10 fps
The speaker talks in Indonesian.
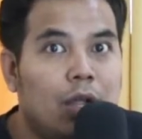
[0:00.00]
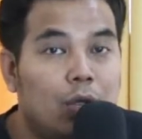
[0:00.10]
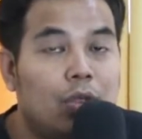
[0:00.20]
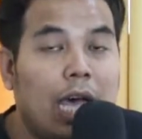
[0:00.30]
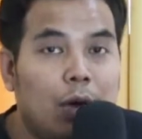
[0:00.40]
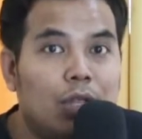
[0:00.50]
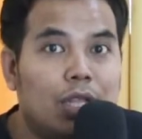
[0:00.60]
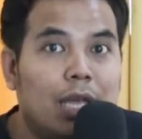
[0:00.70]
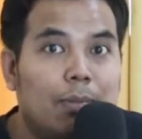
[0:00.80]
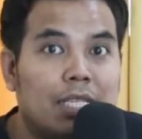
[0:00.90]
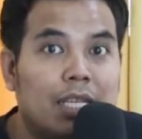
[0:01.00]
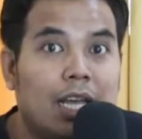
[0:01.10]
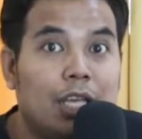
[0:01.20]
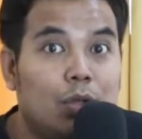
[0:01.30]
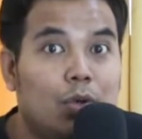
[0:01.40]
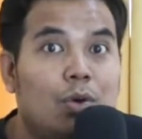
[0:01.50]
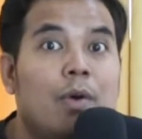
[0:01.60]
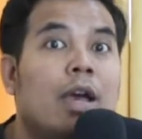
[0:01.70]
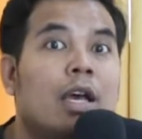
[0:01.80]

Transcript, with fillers: lu tahu tentang masalah itu